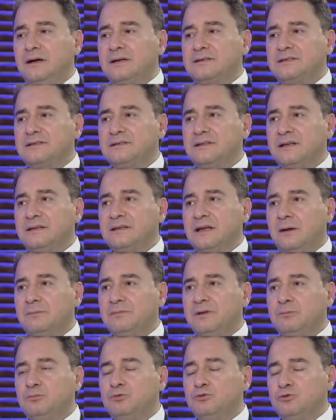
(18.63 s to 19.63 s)
Aslında
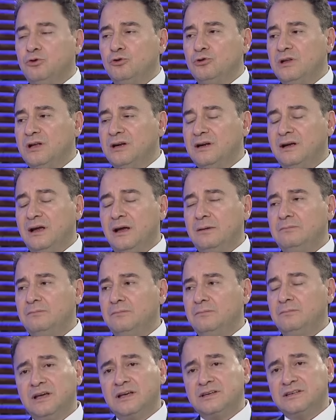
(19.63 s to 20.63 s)
tam da bu konuları hem
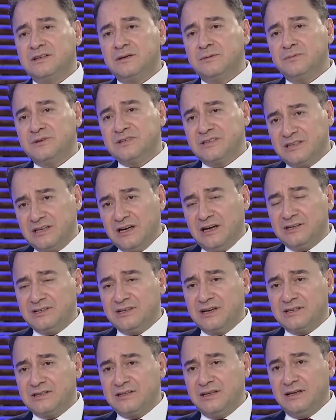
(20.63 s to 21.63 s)
geçtiğimiz iki ay
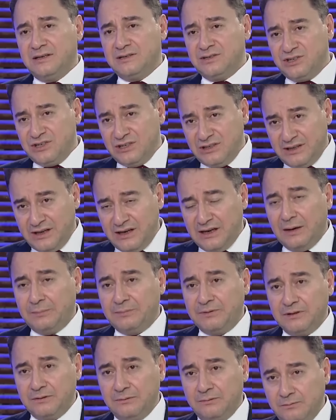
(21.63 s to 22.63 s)
içerisinde Çin'de
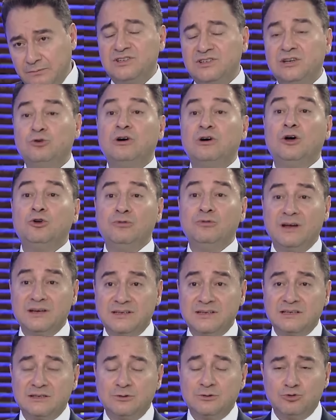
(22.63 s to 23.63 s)
yaptığım, Çinghua
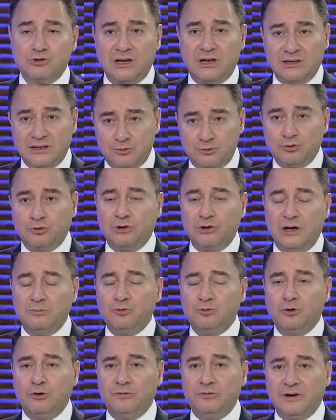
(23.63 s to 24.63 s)
Üniversitesi'nin düzenlediği evet. çok önemli
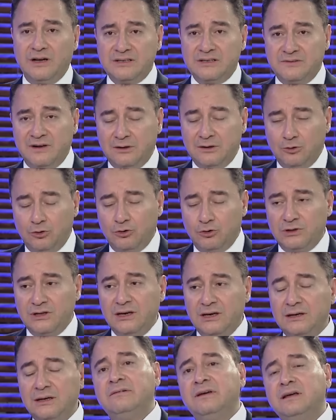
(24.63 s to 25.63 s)
bir konferans vardı
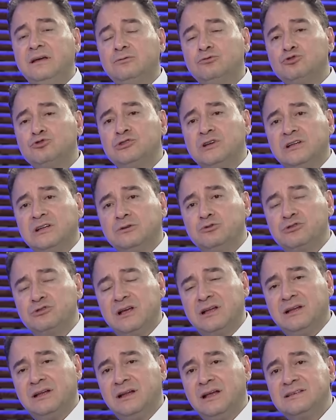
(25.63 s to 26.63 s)
orada ve Rusya'da
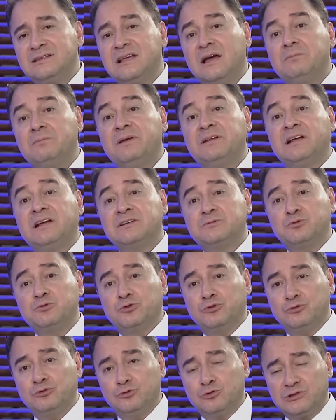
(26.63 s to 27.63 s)
düzenlenen St.
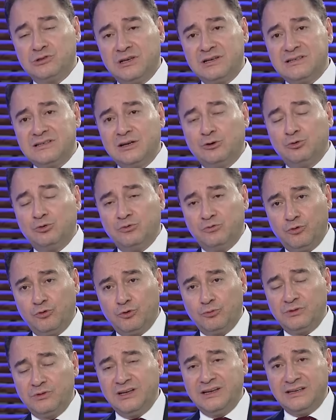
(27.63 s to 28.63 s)
Petersburg Uluslararası Ekonomik
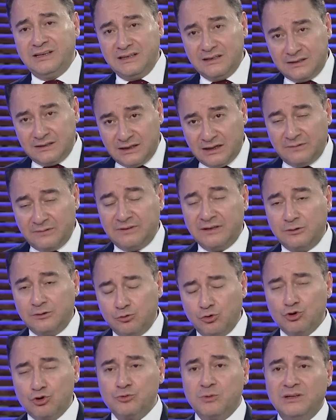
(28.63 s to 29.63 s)
Forumu'nda iki taraftaki
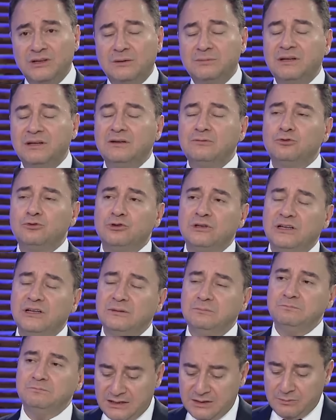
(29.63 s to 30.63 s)
konuşmalarında da
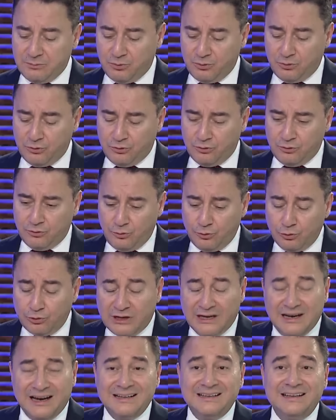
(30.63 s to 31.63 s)
vurguladım. Şimdi bu
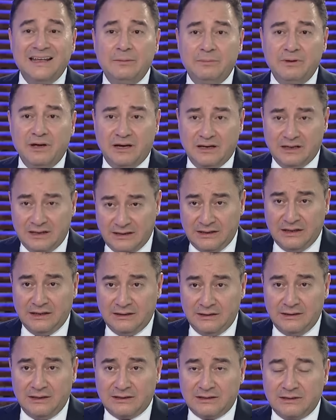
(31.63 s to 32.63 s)
ülkeler niye bir araya
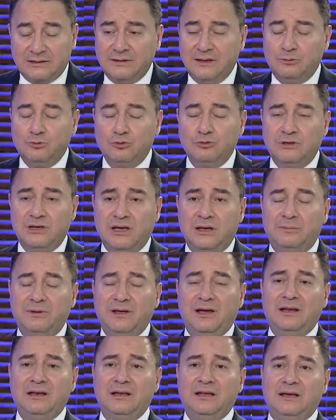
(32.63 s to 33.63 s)
gelirler? Ülkeyi
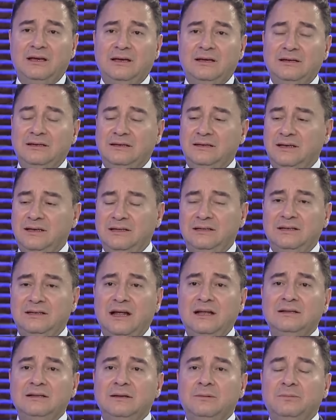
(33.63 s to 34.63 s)
bir araya
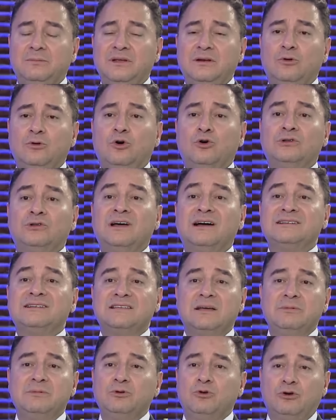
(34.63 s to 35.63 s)
getiren bir ortak
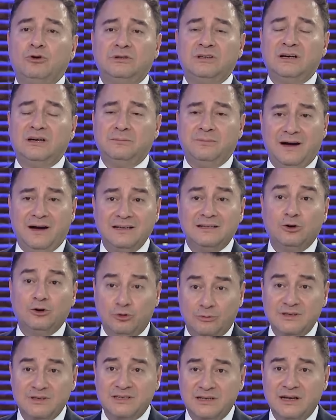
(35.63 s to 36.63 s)
zemin, ortak payda
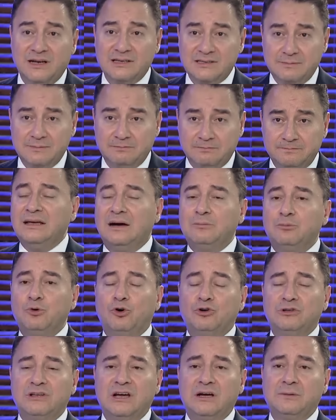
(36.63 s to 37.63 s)
olması lazım. Yani bu
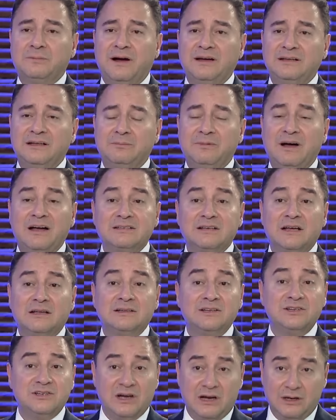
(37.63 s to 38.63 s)
ortak payda bazen
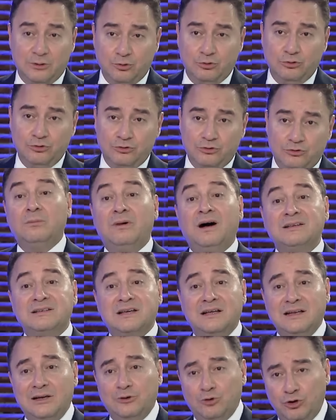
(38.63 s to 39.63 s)
ticaret olur,
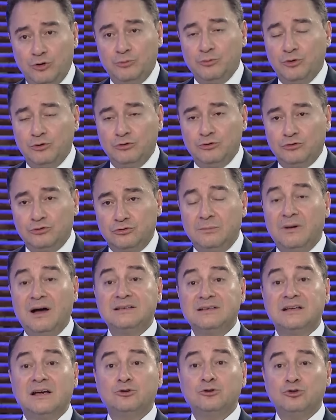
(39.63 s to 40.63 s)
bazen ekonomi olur,
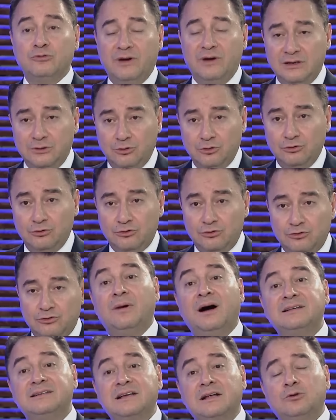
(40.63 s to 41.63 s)
bazen güvenlik olur,
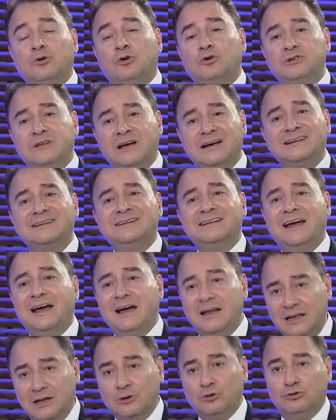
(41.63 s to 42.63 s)
bazen ortak
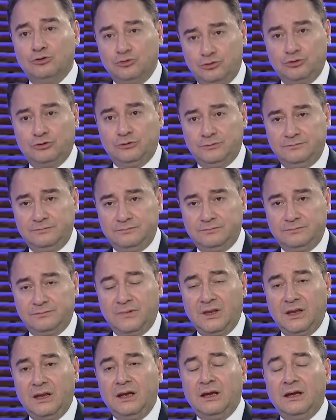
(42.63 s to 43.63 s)
değerler olur.
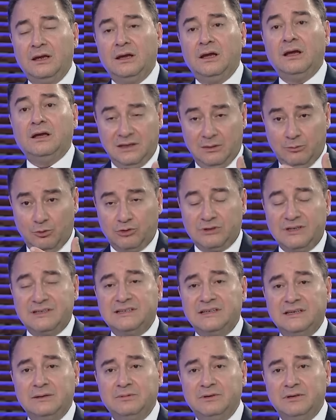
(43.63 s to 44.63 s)
Demokrasi gibi.
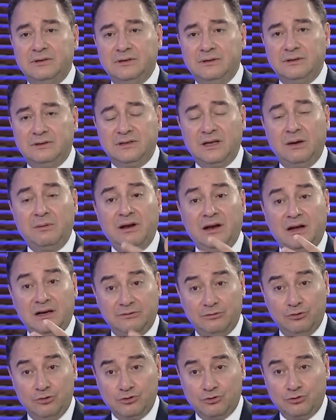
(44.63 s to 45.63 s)
Demokrasi gibi, temel
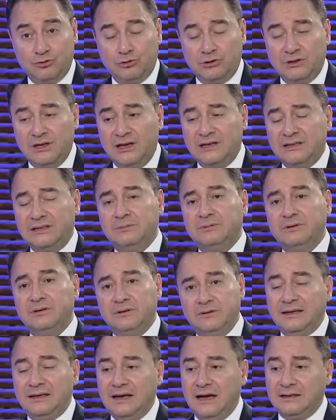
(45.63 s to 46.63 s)
hak ve özgürlükler gibi.
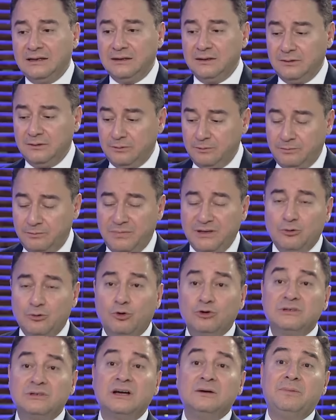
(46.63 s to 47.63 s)
Yani bir
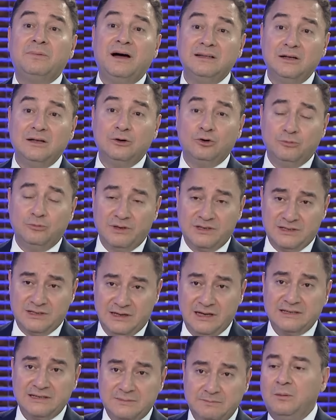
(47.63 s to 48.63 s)
ortak payda olması
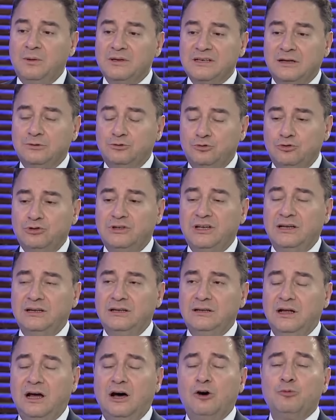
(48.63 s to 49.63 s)
lazım. Mesela
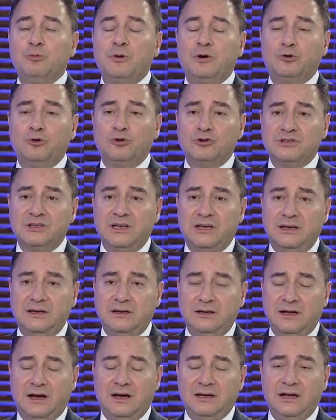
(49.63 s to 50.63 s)
Türkiye'nin Avrupa
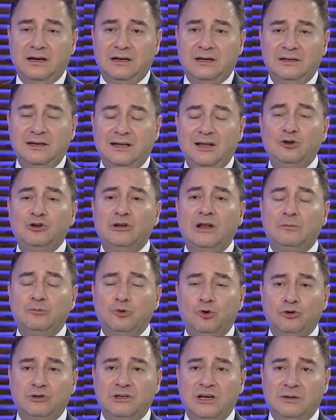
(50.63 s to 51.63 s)
Konseyi ile alakalı en
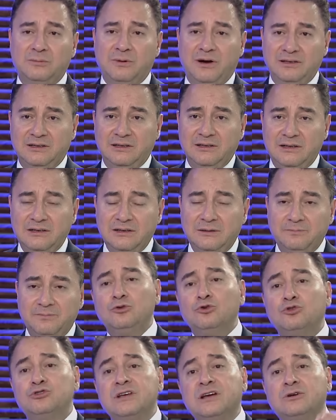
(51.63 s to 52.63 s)
önemli ortak paydaları
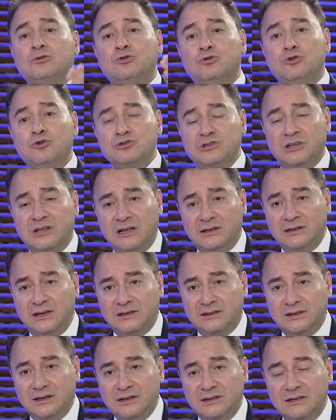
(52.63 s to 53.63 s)
yüksek hukuk
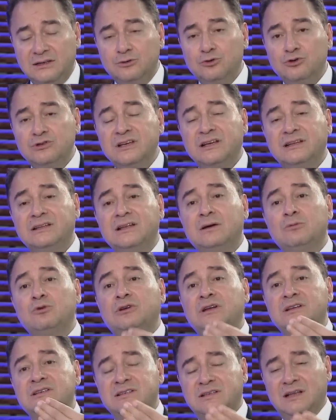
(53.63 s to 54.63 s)
standartlarıdır, yüksek
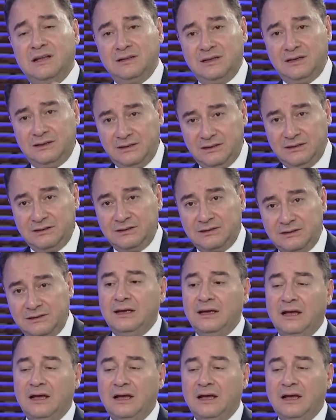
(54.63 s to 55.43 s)
demokrasi standartlarıdır.